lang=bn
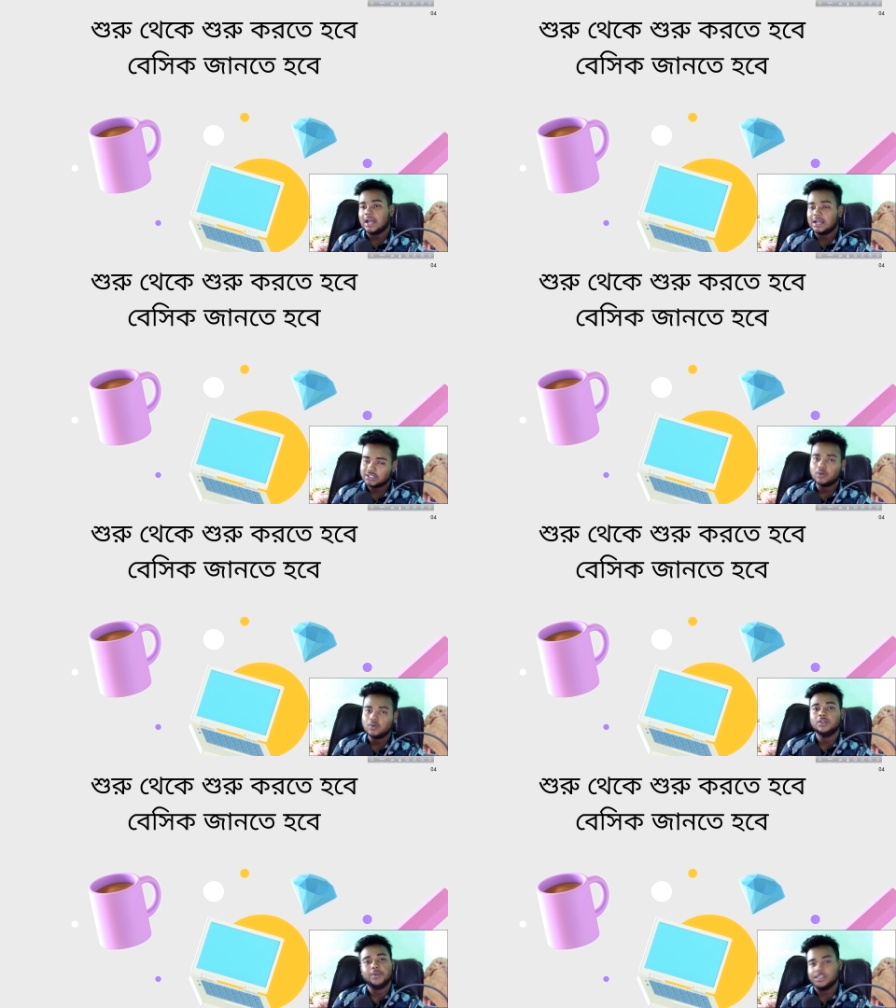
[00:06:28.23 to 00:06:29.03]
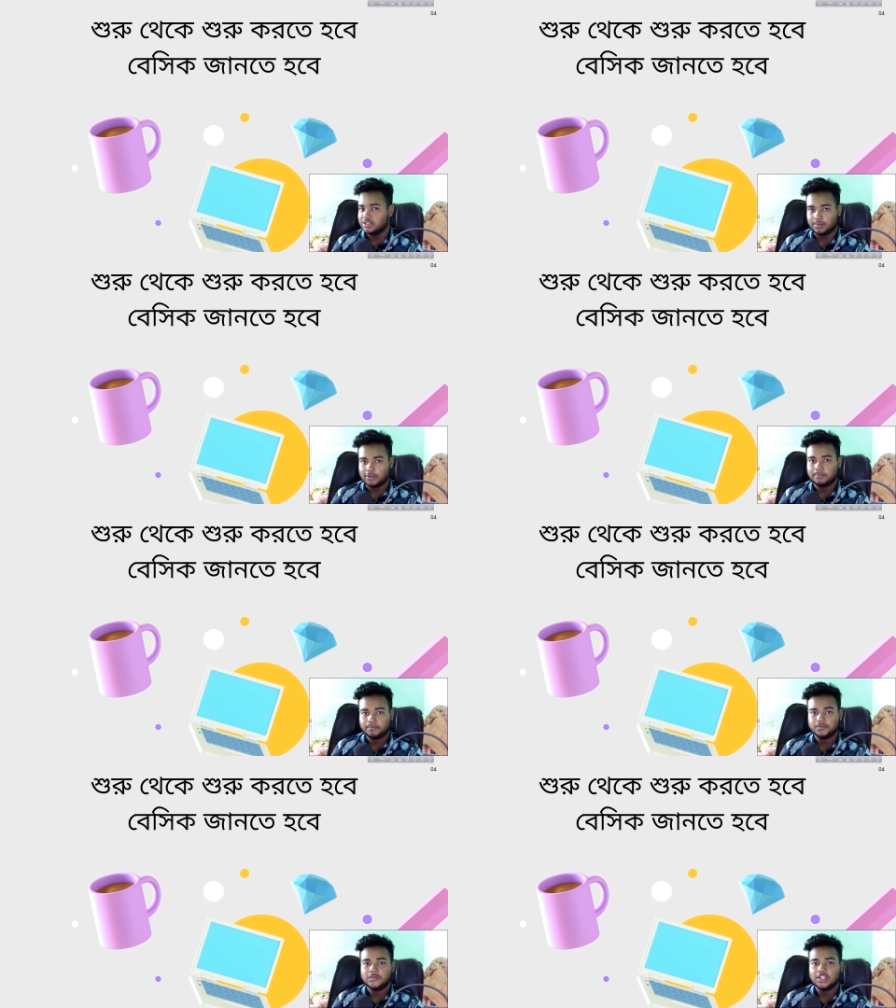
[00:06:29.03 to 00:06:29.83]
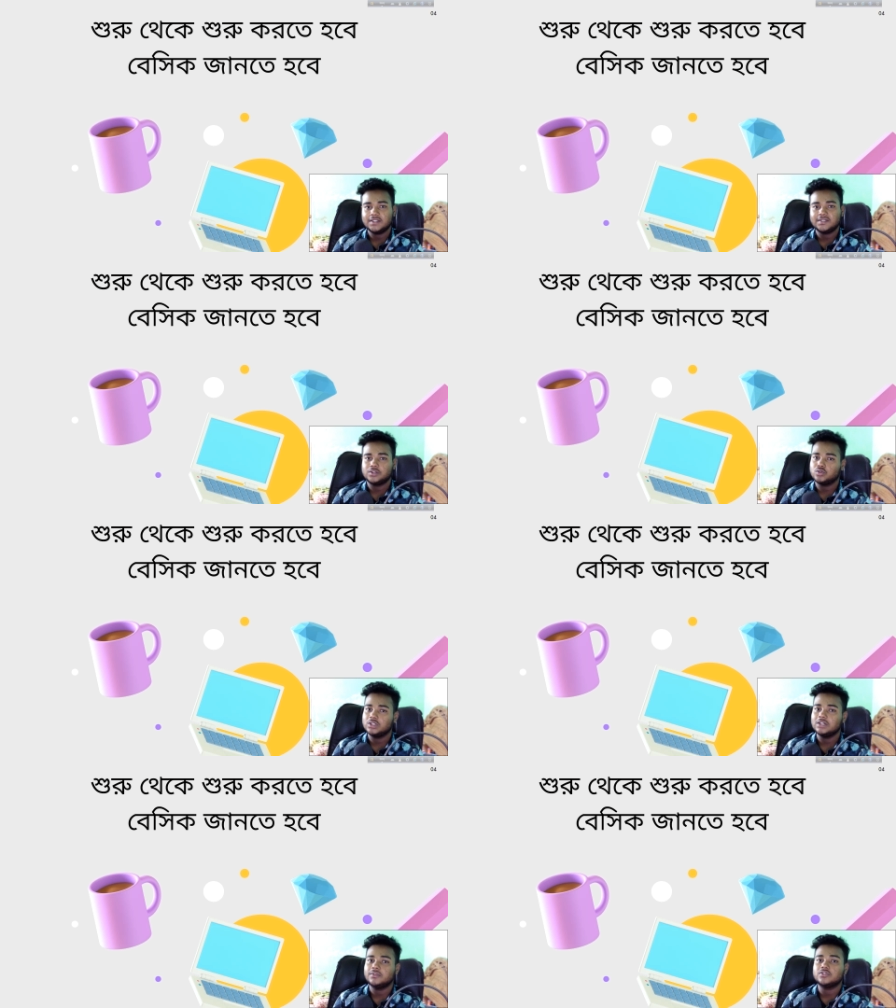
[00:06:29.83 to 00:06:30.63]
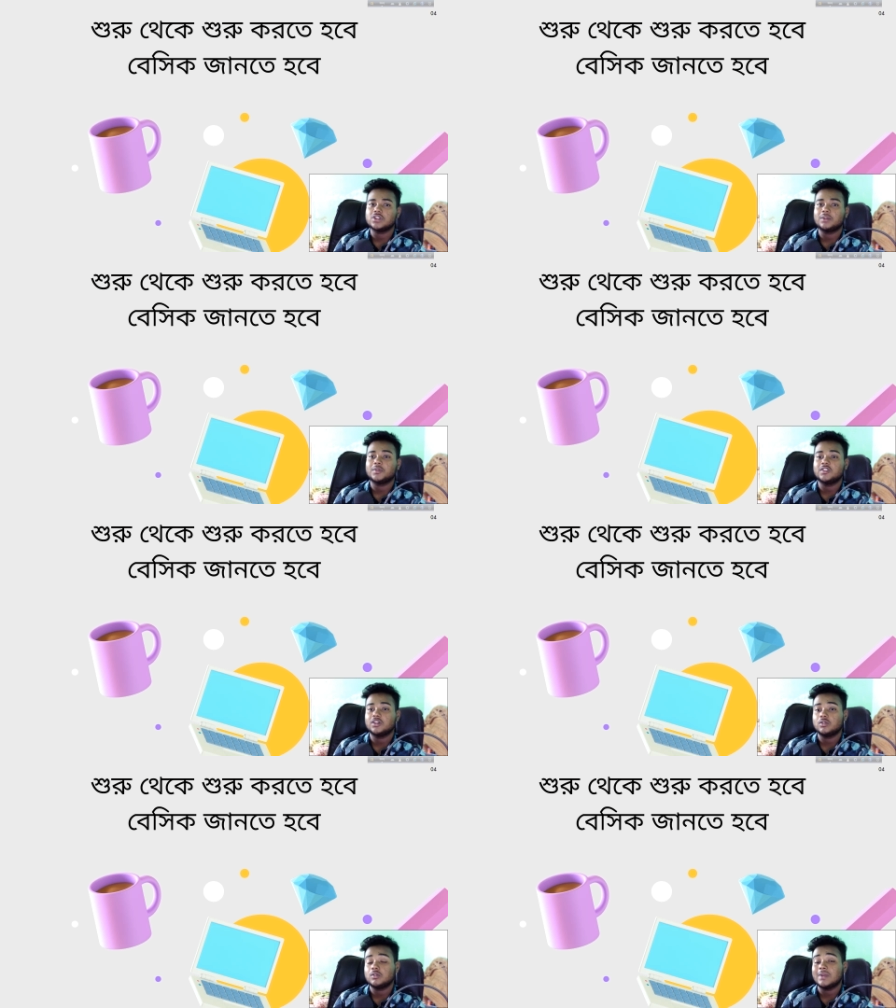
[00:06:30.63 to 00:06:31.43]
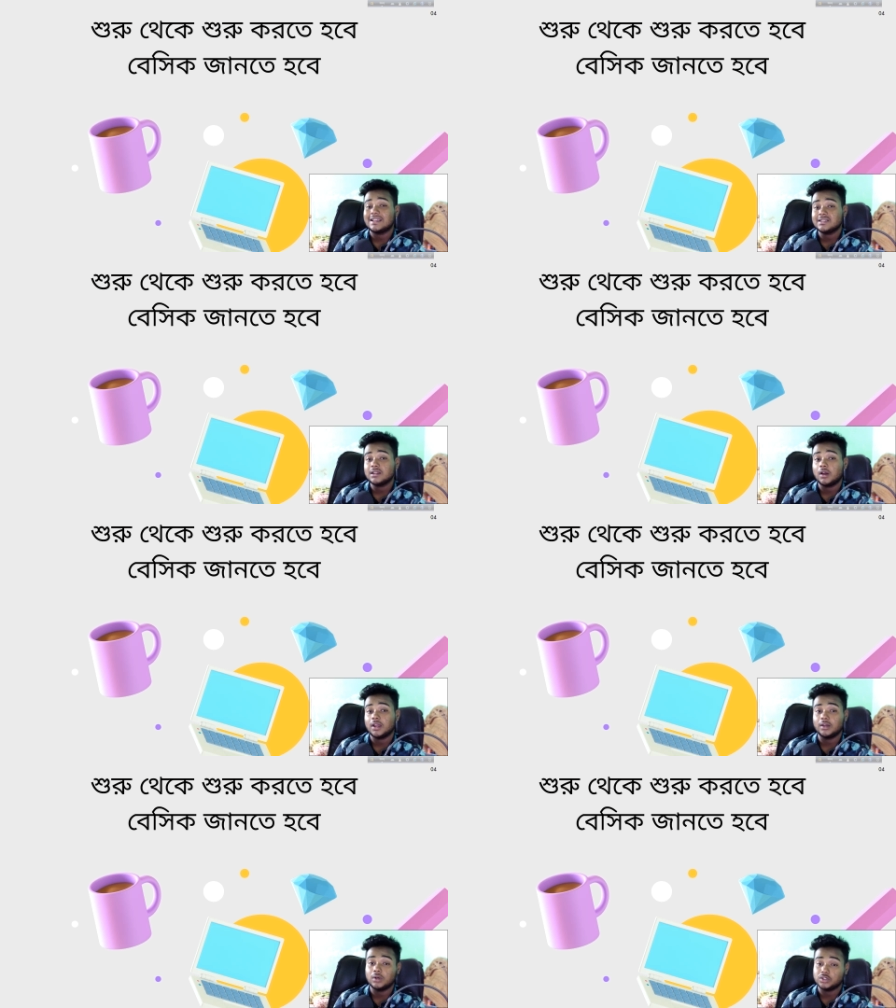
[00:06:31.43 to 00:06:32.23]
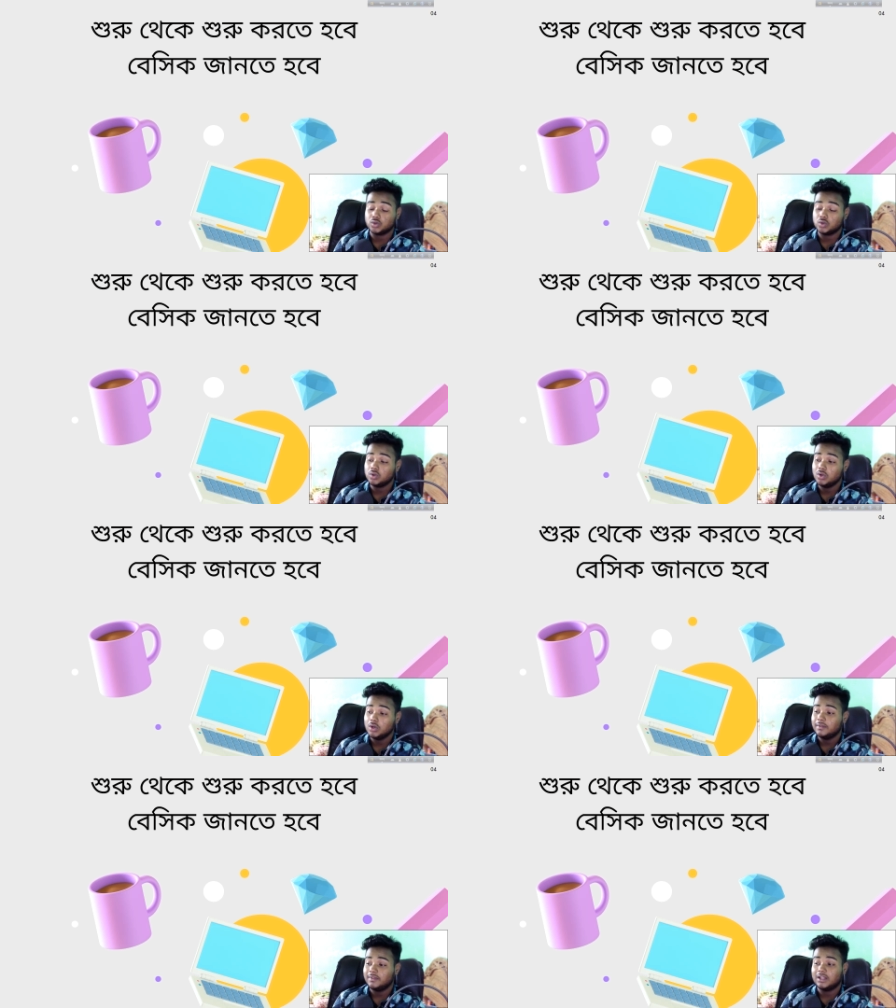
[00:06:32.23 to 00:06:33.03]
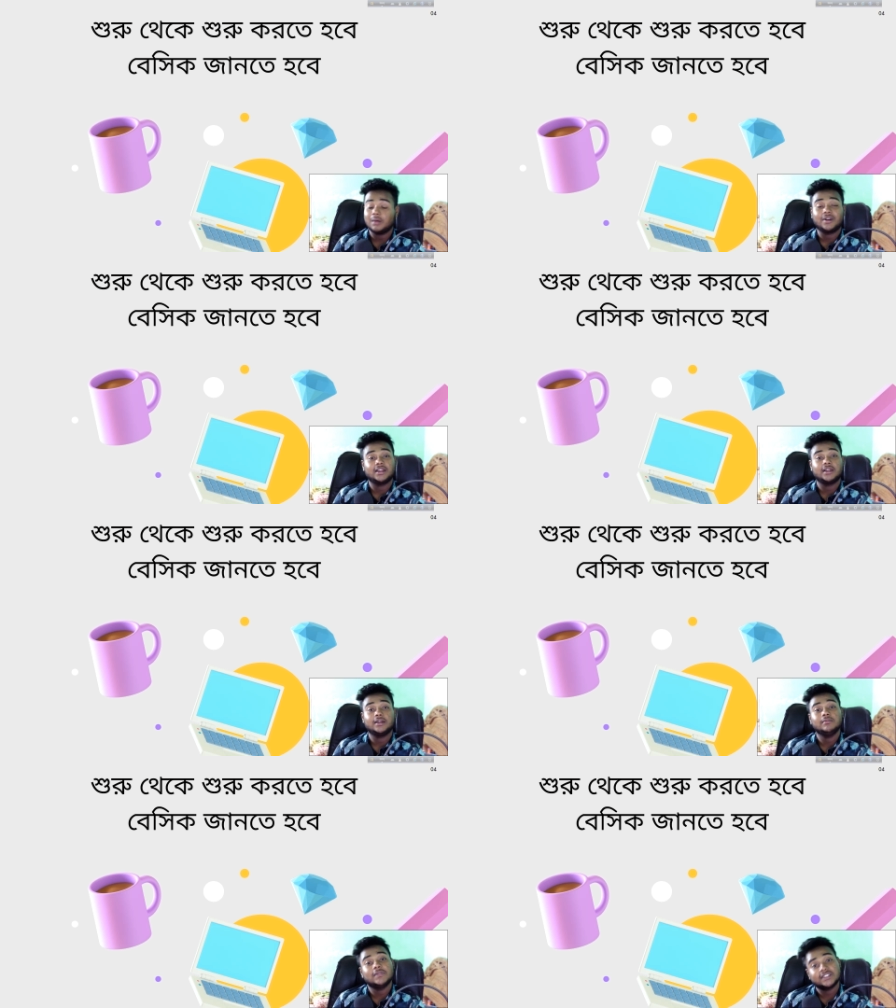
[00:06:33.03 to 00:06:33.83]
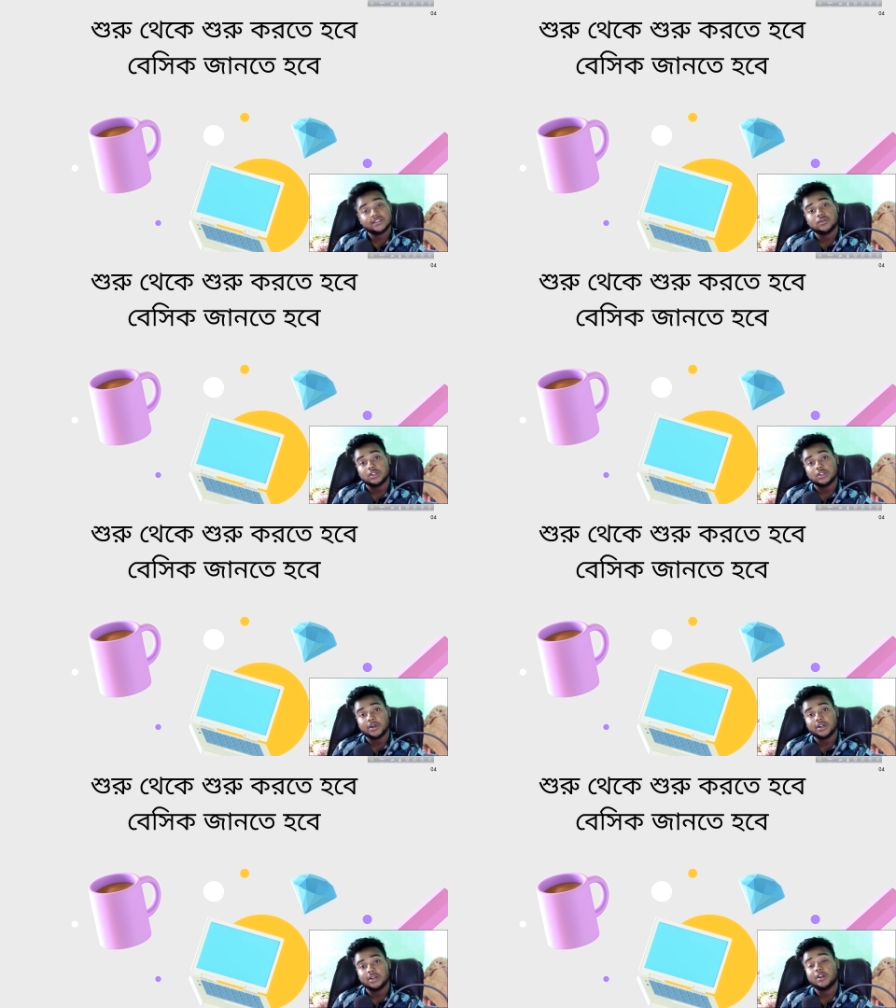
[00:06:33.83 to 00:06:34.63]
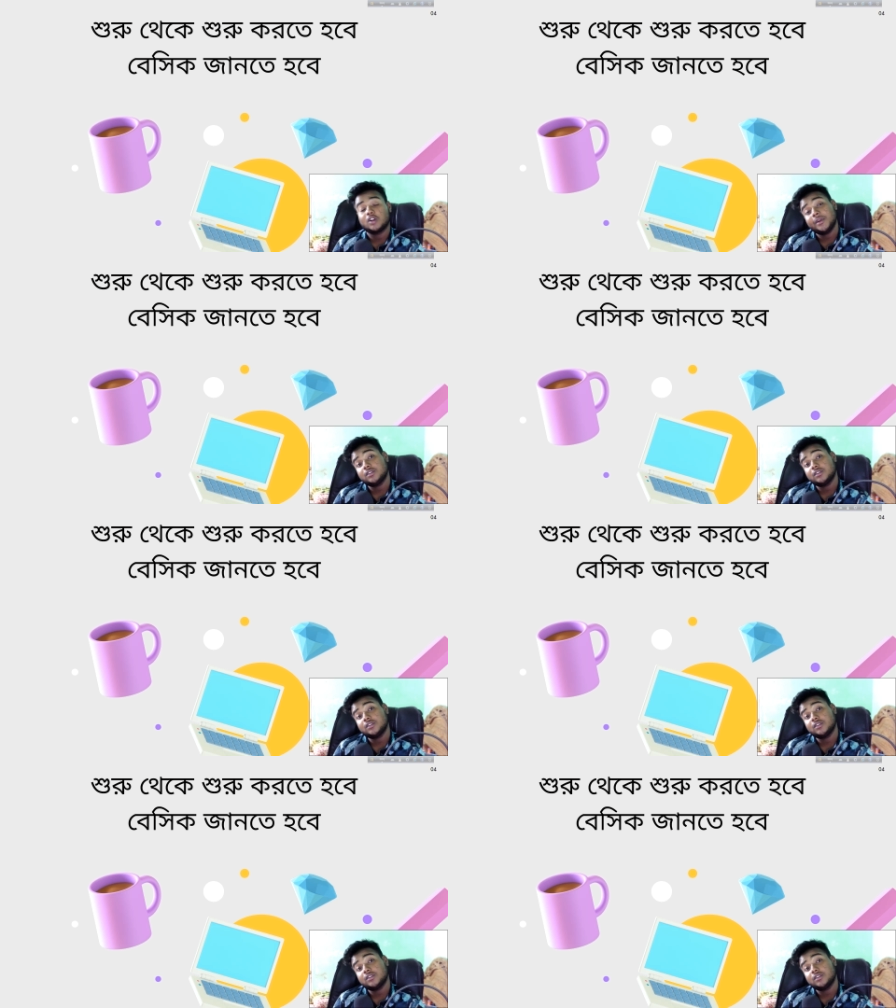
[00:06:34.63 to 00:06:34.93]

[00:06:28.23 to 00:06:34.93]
আশা করি পেয়ে যাবেন ঠিক আছে আর যদি ইন ফিউচার আপনাদের এরকম হ্যাসেল হয় এগুলোর জন্য দেন আমাকে মেসেজ করতে পারেন বা কমেন্ট